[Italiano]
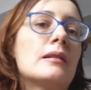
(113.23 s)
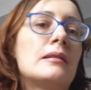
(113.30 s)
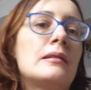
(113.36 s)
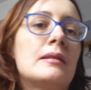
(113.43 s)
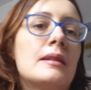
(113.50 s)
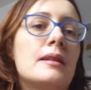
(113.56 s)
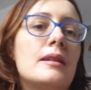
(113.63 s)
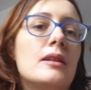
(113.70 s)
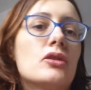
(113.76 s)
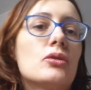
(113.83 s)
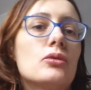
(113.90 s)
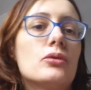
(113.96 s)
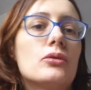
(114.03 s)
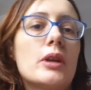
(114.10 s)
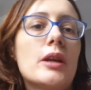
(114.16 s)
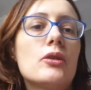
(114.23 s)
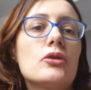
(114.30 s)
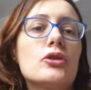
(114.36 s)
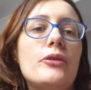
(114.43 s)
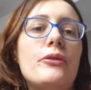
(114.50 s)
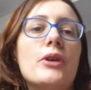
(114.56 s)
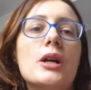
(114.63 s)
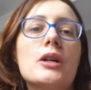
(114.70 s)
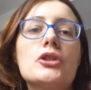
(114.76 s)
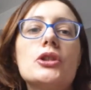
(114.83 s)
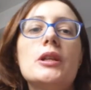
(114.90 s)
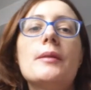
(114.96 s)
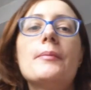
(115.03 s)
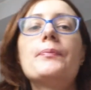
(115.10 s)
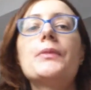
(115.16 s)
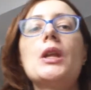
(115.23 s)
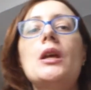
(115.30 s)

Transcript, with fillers: il tedesco non è così facile,